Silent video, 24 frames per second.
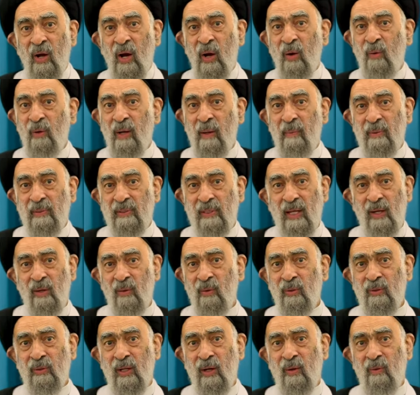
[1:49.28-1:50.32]
أو لبس
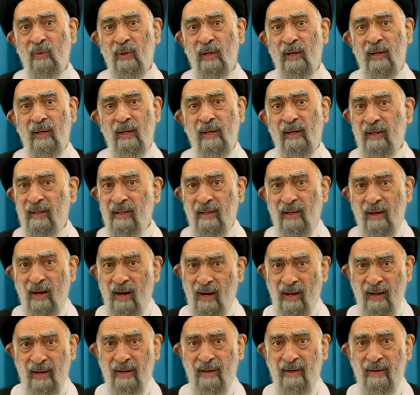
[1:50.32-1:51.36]
العطر
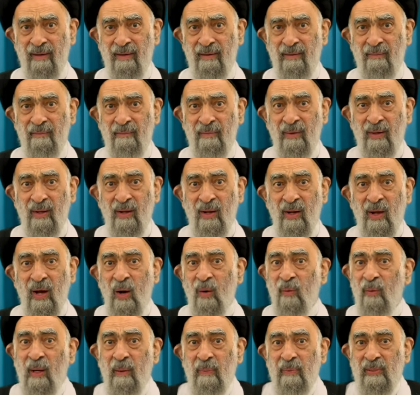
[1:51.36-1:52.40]
والعقال
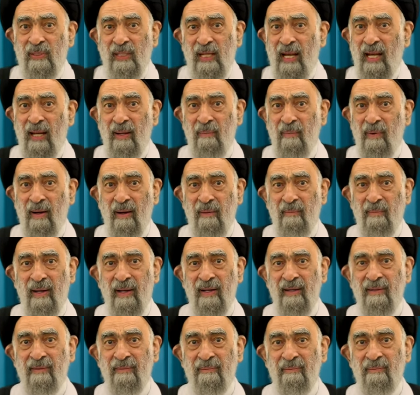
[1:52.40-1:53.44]
أو لبس العمامة
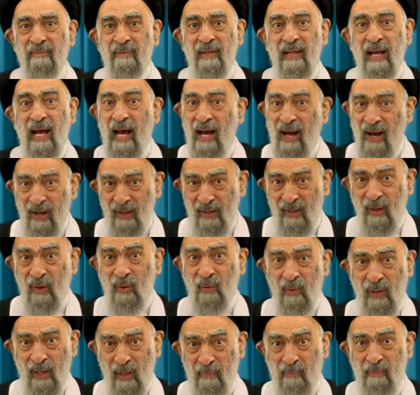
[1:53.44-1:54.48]
هذا
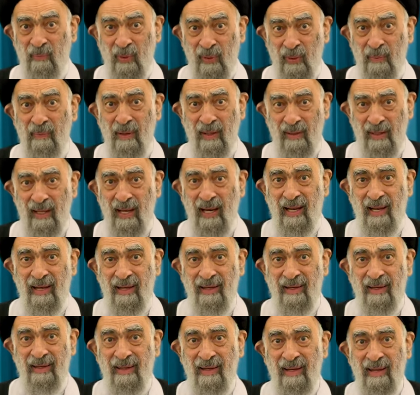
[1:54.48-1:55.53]
هو ربك
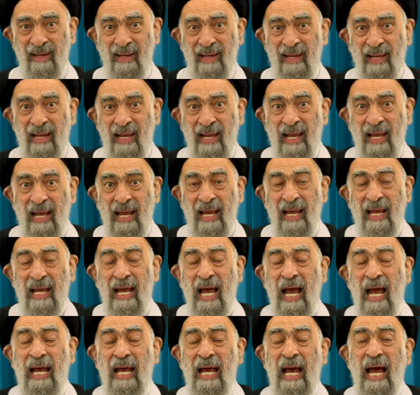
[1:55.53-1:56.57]
مثلا
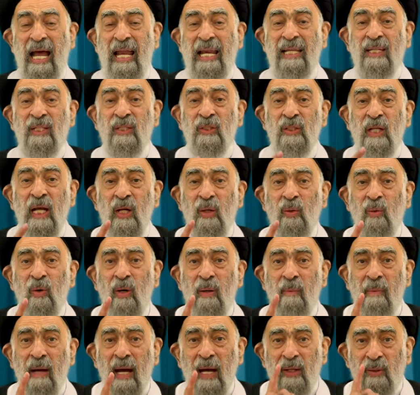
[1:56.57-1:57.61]
الشيء
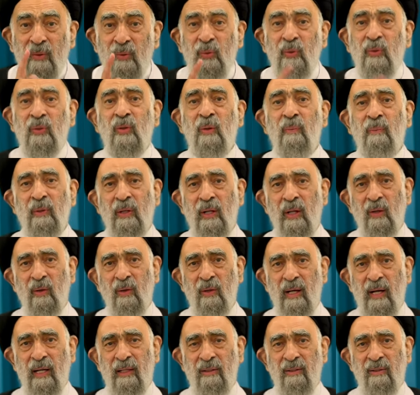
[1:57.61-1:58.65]
المحدود
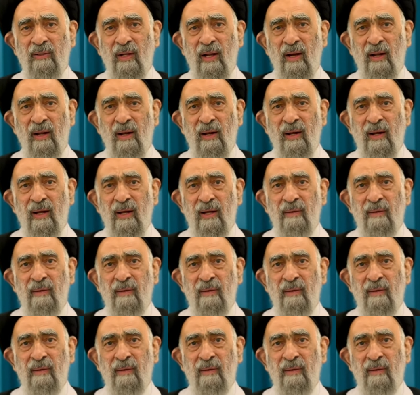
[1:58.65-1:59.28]
يمكنك أن تراه